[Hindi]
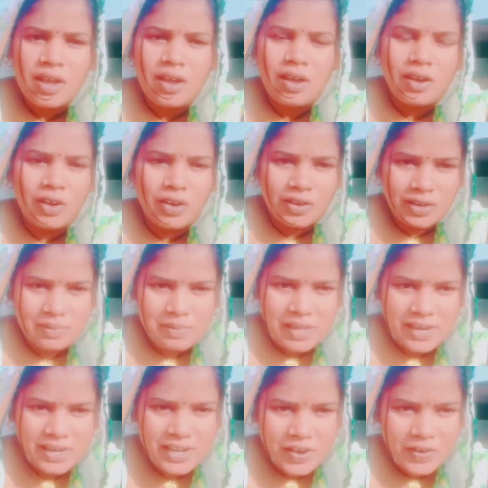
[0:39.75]
और
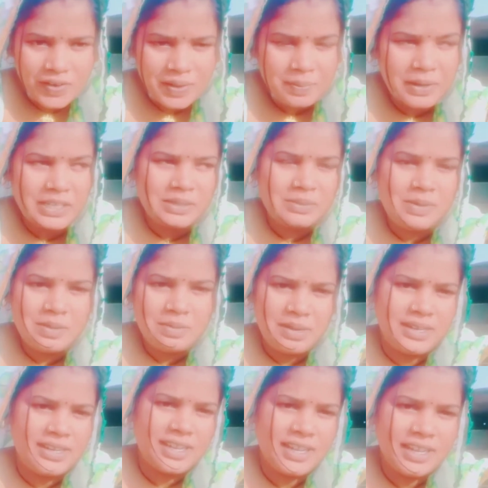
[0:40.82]
हमारे गांव के पास में ये
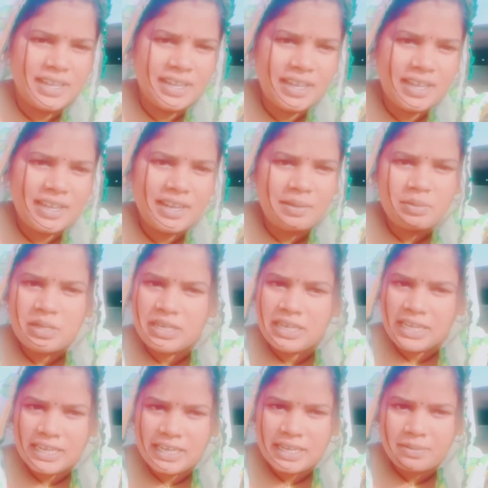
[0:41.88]
भट्ठा है अभी
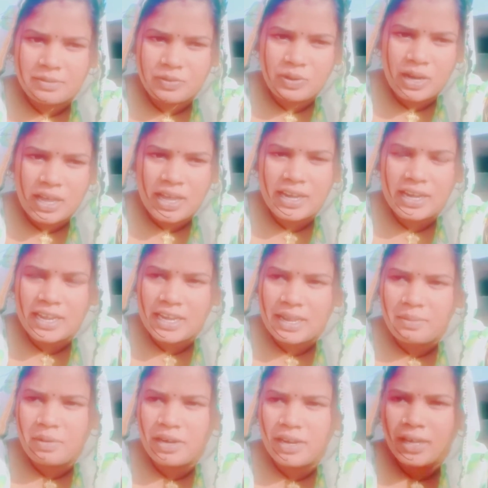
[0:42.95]
नया नया खुला है नया
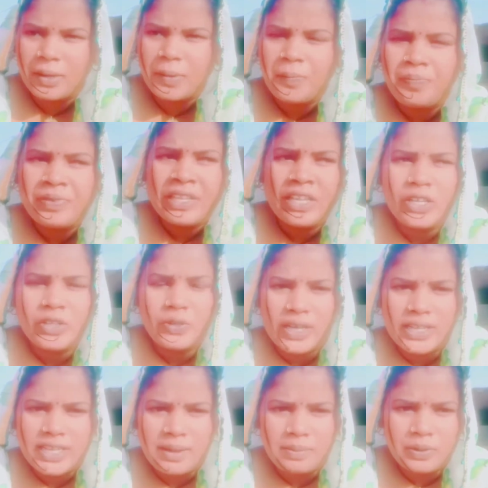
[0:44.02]
नया बना है तो
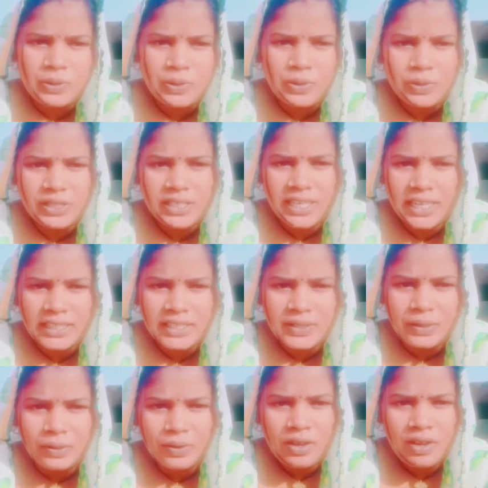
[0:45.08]
आइए आप लोगों को दिखाती
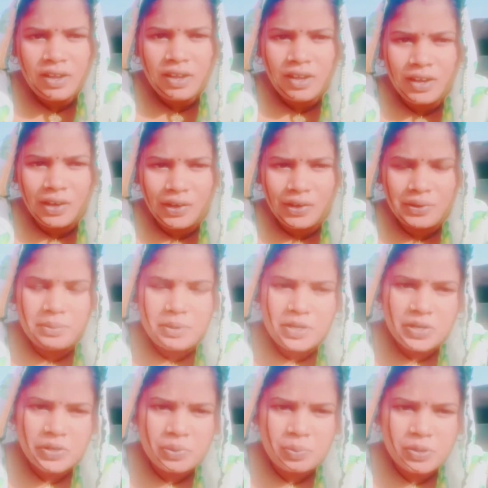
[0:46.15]
हूँ और
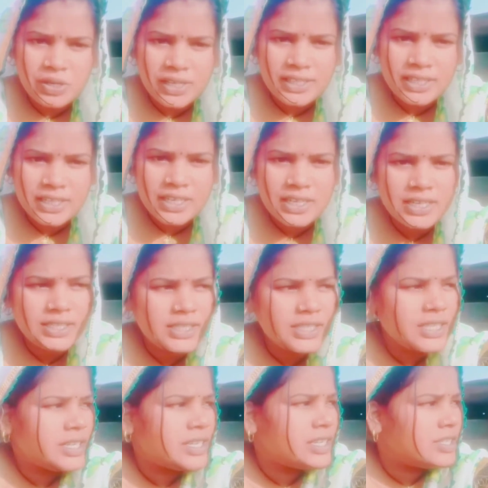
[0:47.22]
वीडियो को पूरा देखिएगा
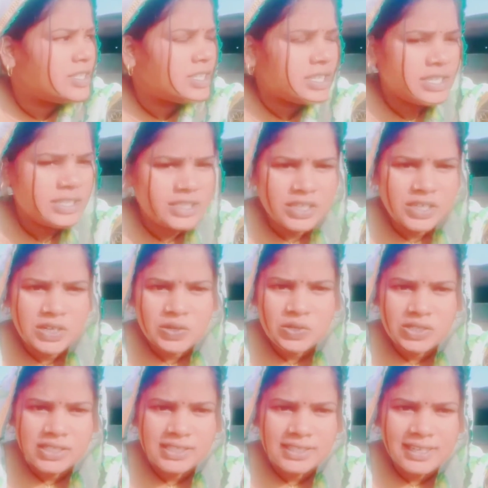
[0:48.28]
शेयर कीजिएगा चैनल को
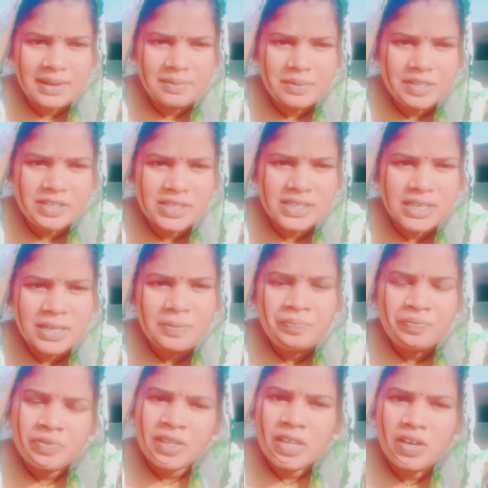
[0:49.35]
सब्सक्राइब कीजिएगा
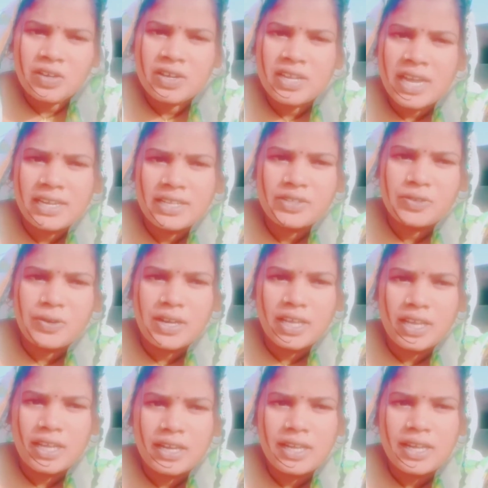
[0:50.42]
और गाना सुनने
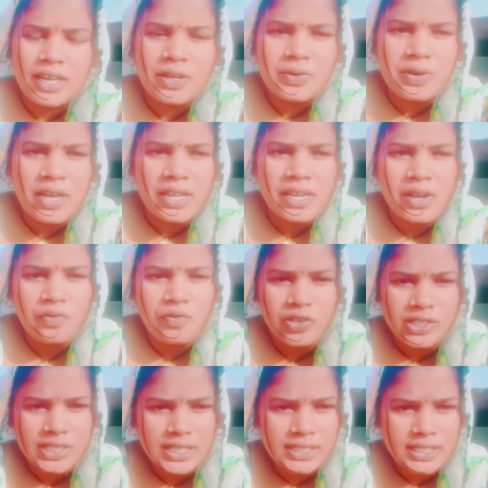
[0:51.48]
के लिए अरुण आर्या
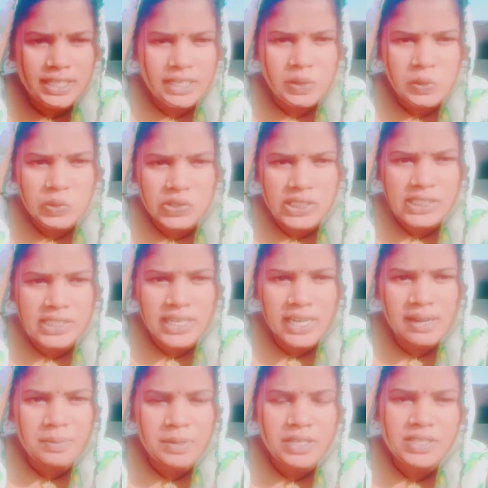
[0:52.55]
ऑफिशियल चैनल को
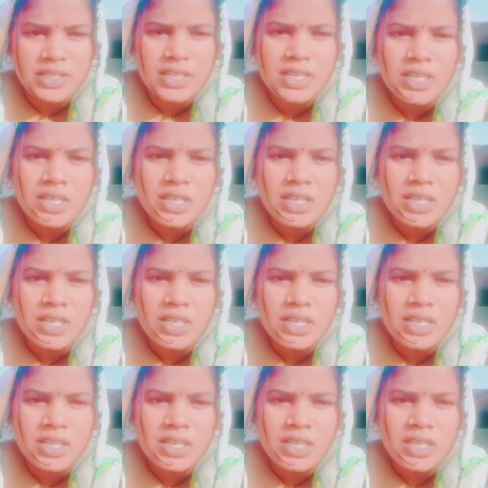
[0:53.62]
सब्सक्राइब कीजिए